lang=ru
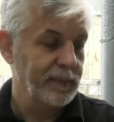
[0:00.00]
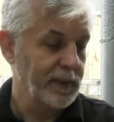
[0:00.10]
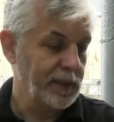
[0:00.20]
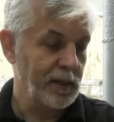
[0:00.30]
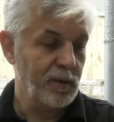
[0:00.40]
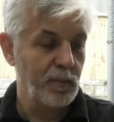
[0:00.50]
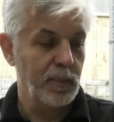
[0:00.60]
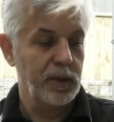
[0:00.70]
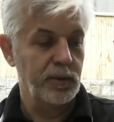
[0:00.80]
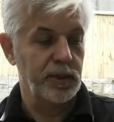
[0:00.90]
На таком
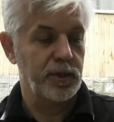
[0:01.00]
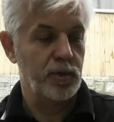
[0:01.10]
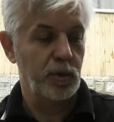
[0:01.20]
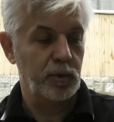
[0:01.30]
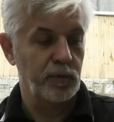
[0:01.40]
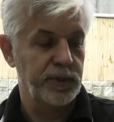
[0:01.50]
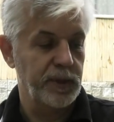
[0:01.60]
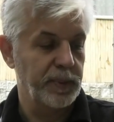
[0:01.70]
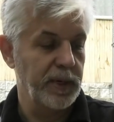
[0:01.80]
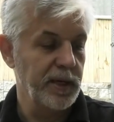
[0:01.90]
морозе к черту
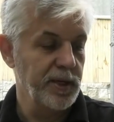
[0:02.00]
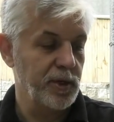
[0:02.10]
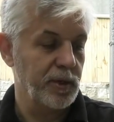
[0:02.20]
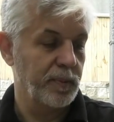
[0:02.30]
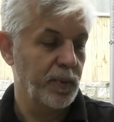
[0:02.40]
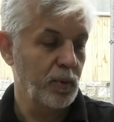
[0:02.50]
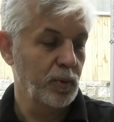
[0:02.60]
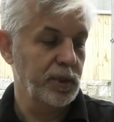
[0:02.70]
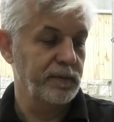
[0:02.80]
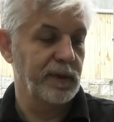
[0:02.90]
все приличия, по
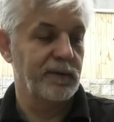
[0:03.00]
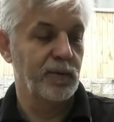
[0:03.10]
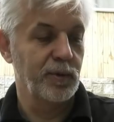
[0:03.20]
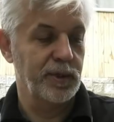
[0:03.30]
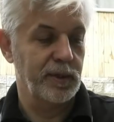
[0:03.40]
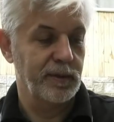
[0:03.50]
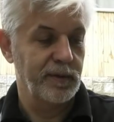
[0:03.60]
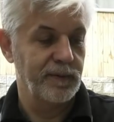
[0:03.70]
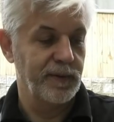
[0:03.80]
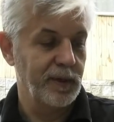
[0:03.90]
уши в навозе,
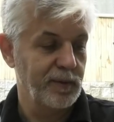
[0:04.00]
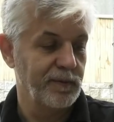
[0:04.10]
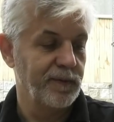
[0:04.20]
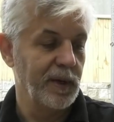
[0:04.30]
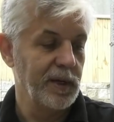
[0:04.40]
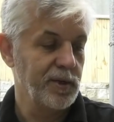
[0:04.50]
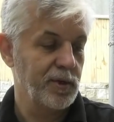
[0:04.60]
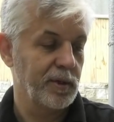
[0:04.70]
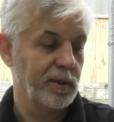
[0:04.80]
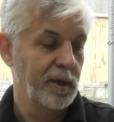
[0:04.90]
веруем в
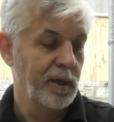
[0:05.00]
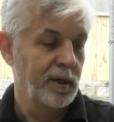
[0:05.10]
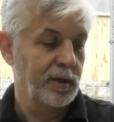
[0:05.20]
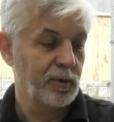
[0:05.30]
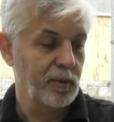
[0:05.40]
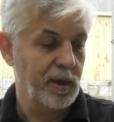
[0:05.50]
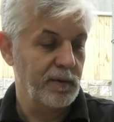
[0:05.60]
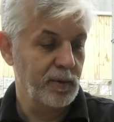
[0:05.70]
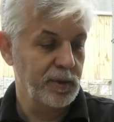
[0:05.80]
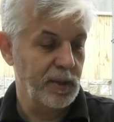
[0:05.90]
величие. Кто
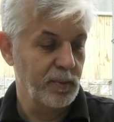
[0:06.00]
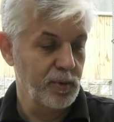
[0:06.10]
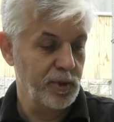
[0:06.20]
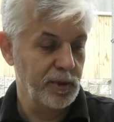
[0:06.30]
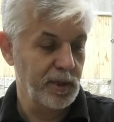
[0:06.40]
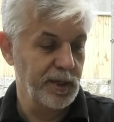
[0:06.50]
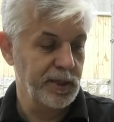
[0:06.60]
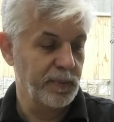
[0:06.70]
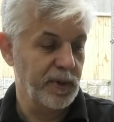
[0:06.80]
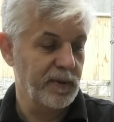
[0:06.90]
кого замучит на
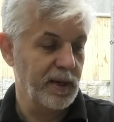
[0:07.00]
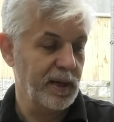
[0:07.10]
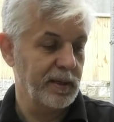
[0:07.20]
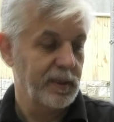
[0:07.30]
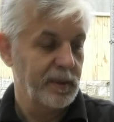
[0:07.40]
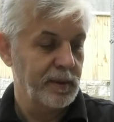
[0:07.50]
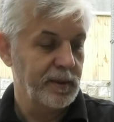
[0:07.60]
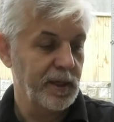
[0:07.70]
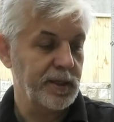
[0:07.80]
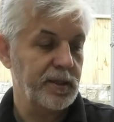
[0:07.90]
лесоповале,
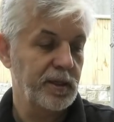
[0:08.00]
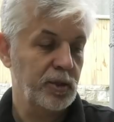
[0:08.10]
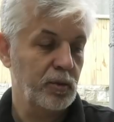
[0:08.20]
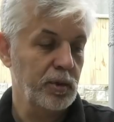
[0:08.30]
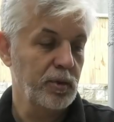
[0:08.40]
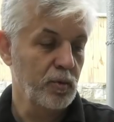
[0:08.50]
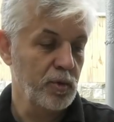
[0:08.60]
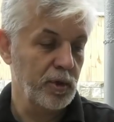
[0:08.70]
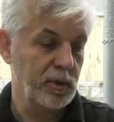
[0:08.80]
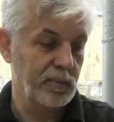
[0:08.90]
нас ничто не
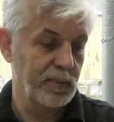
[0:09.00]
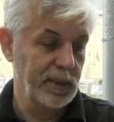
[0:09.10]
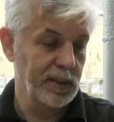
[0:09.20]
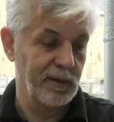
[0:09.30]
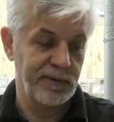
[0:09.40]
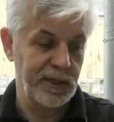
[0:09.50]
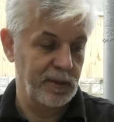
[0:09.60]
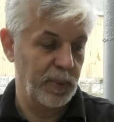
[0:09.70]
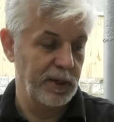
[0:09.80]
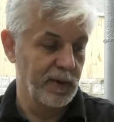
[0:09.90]
учит, мы на
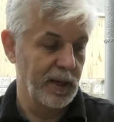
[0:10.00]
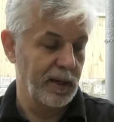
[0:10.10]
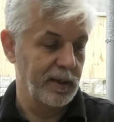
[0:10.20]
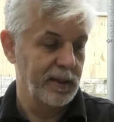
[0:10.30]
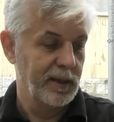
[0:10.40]
всех плевали.